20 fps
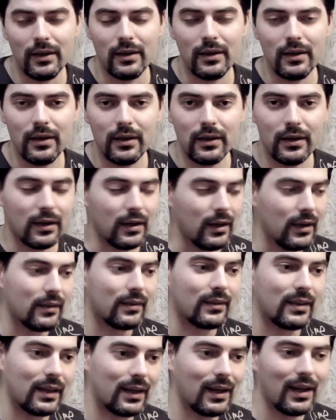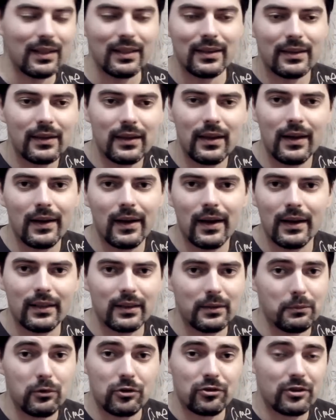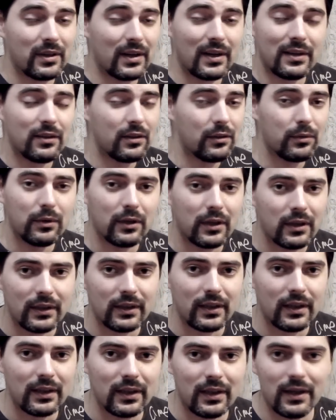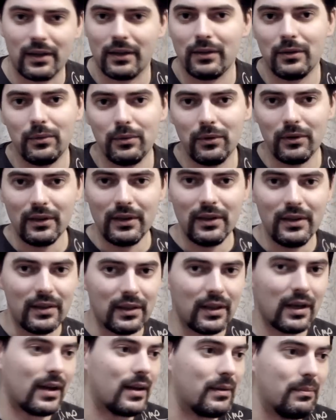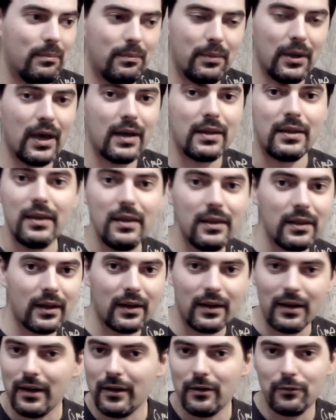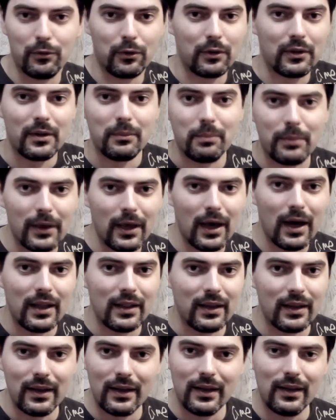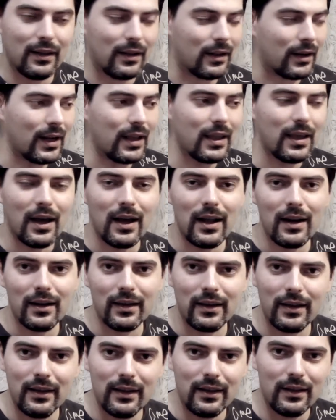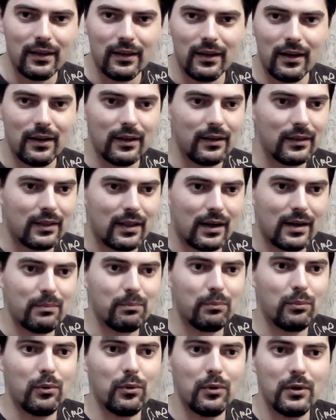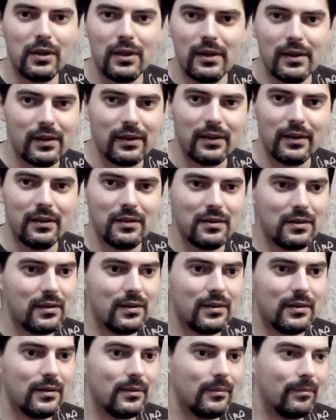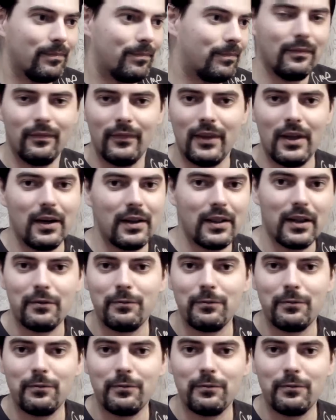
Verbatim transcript: и стакатно и легатно можно играть не только на гитаре, но и на пианино, фортепиано, рояле или тромбоне или, или на